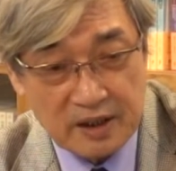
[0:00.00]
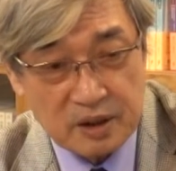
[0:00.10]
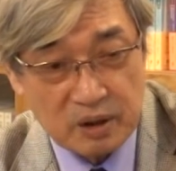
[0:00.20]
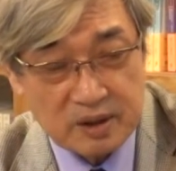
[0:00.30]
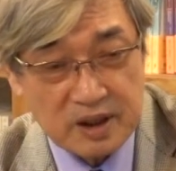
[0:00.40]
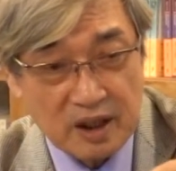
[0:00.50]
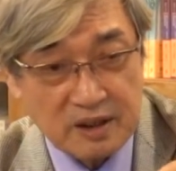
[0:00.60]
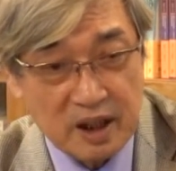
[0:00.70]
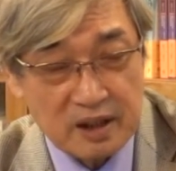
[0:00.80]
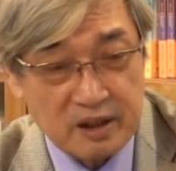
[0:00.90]
从江
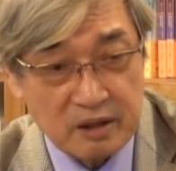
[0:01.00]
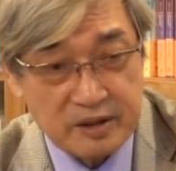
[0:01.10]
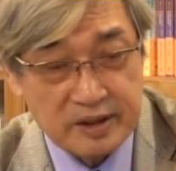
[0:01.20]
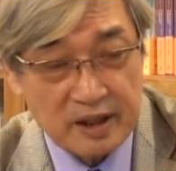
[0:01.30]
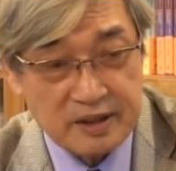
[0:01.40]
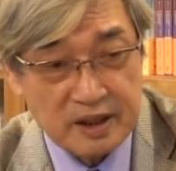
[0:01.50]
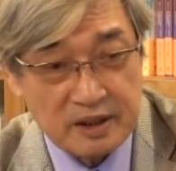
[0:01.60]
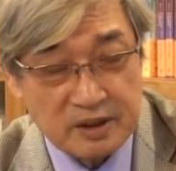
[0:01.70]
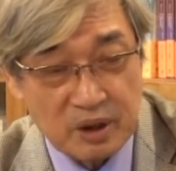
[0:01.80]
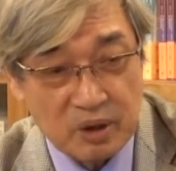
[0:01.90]
夏到沙
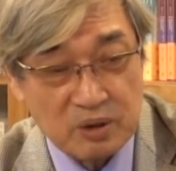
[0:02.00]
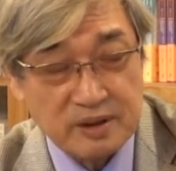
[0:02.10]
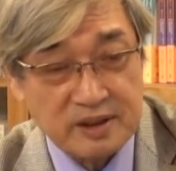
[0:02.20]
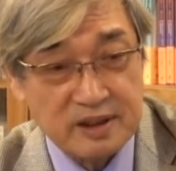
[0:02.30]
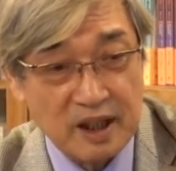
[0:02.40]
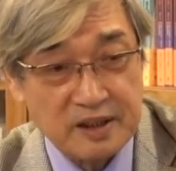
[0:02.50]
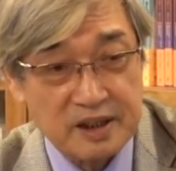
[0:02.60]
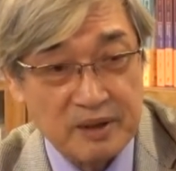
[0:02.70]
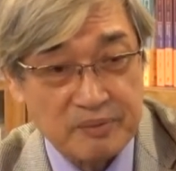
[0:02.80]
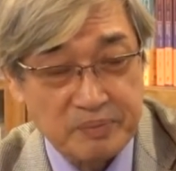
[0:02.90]
县，从沙
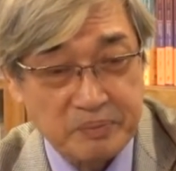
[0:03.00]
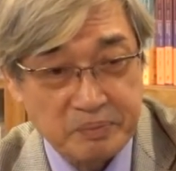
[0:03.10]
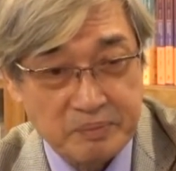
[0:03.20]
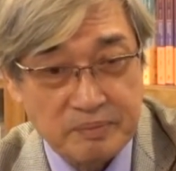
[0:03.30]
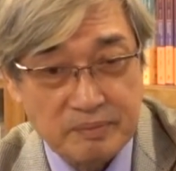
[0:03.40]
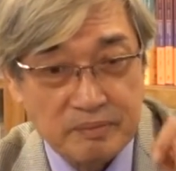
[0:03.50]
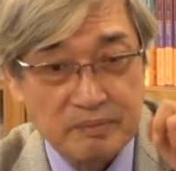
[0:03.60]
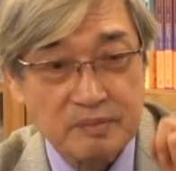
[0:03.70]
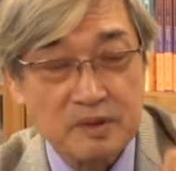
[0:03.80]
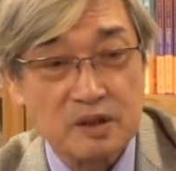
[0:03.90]
县，
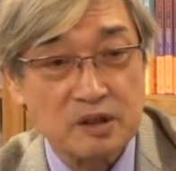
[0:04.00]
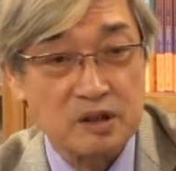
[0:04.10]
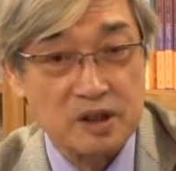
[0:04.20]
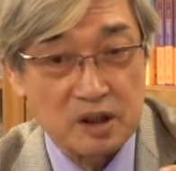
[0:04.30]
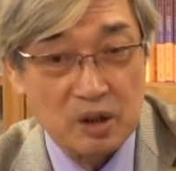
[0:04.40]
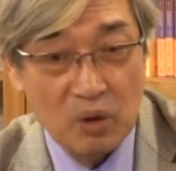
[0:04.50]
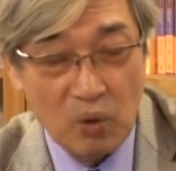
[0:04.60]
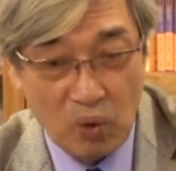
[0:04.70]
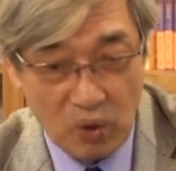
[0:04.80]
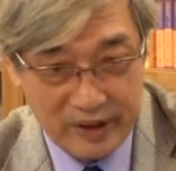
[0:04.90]
就是
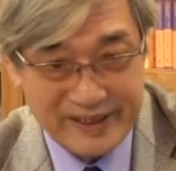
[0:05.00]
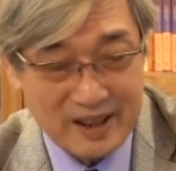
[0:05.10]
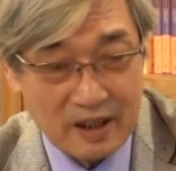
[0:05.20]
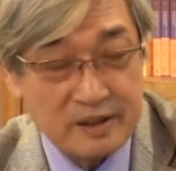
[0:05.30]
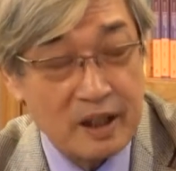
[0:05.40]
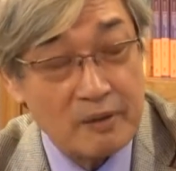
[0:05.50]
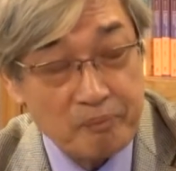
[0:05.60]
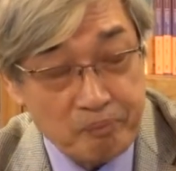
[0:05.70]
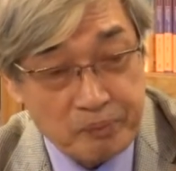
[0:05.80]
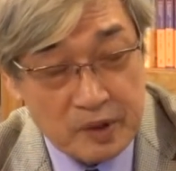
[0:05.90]
我讲的，
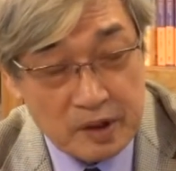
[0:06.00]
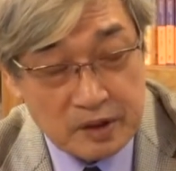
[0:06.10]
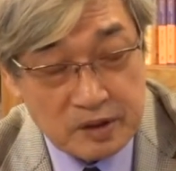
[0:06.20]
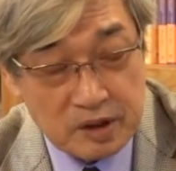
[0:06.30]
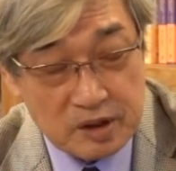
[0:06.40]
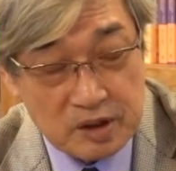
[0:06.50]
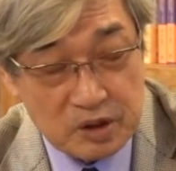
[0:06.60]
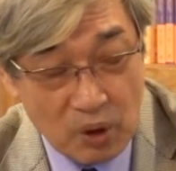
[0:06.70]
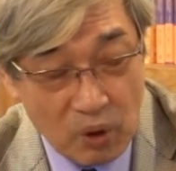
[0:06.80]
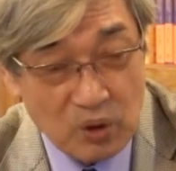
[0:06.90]
就是
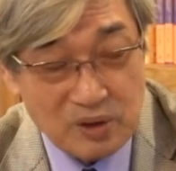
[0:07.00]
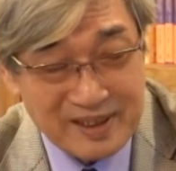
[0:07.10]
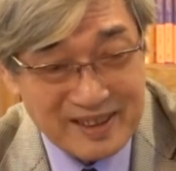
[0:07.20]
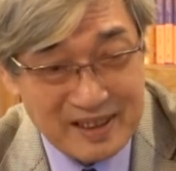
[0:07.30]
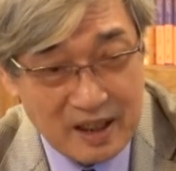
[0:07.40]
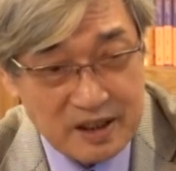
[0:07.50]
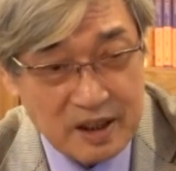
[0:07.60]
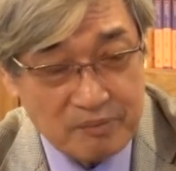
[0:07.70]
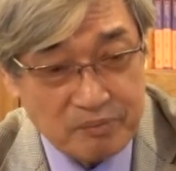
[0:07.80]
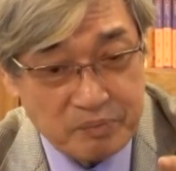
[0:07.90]
从沙
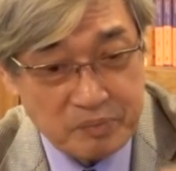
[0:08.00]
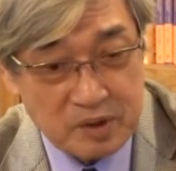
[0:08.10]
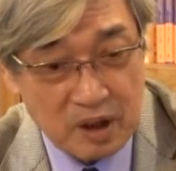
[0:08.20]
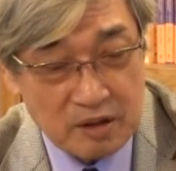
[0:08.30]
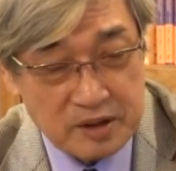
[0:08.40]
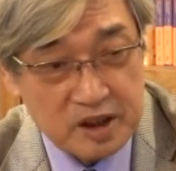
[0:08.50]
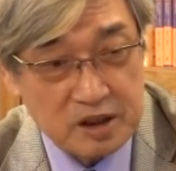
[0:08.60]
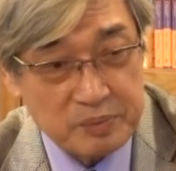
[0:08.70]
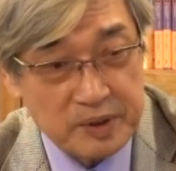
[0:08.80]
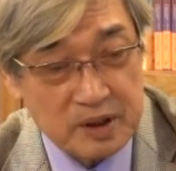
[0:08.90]
县到赤
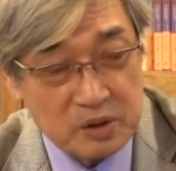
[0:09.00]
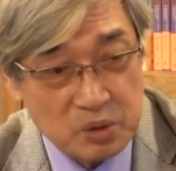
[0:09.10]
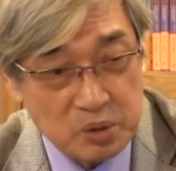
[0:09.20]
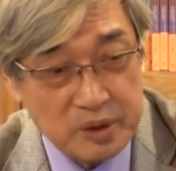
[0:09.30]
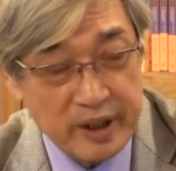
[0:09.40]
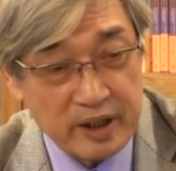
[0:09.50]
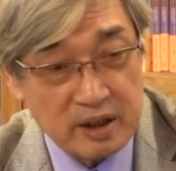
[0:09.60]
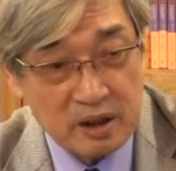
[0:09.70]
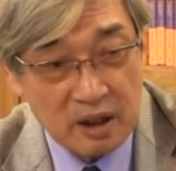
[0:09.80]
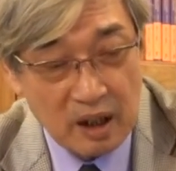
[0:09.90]
壁乌林，
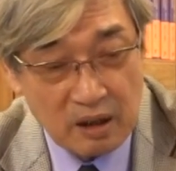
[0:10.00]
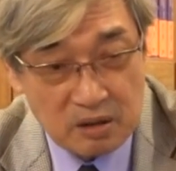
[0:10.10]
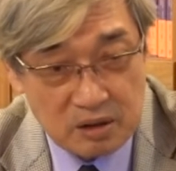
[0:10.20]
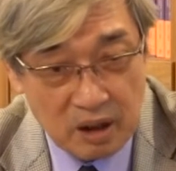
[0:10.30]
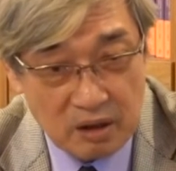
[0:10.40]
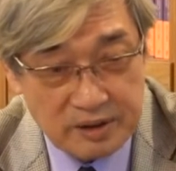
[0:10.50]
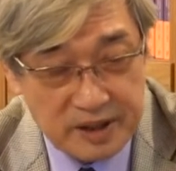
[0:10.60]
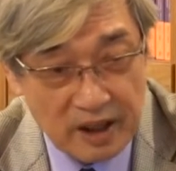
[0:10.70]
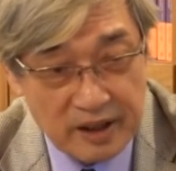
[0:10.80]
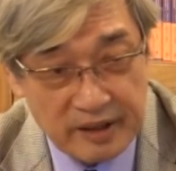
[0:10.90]
然后到
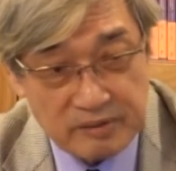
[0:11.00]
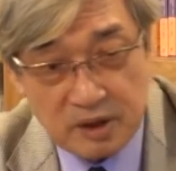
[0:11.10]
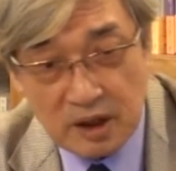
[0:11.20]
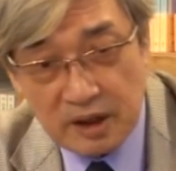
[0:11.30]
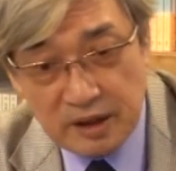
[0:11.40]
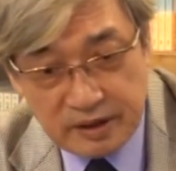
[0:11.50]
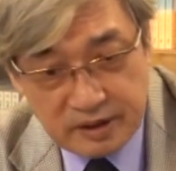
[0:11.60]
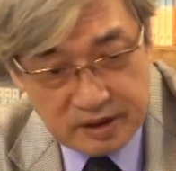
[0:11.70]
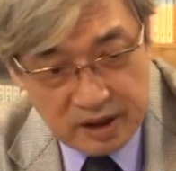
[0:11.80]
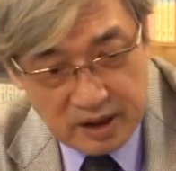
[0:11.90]
江陵，
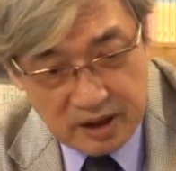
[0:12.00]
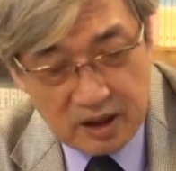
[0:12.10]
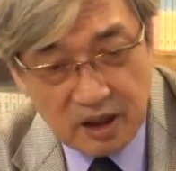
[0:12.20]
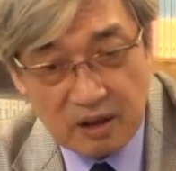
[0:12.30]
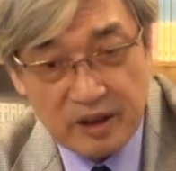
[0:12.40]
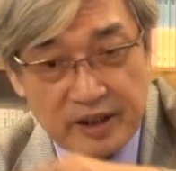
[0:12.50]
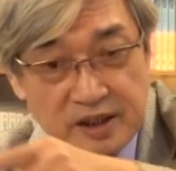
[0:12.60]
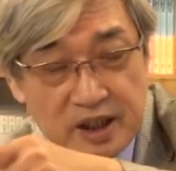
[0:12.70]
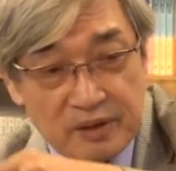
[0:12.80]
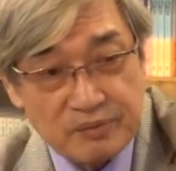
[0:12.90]
这一条连
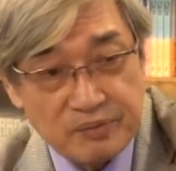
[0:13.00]
线，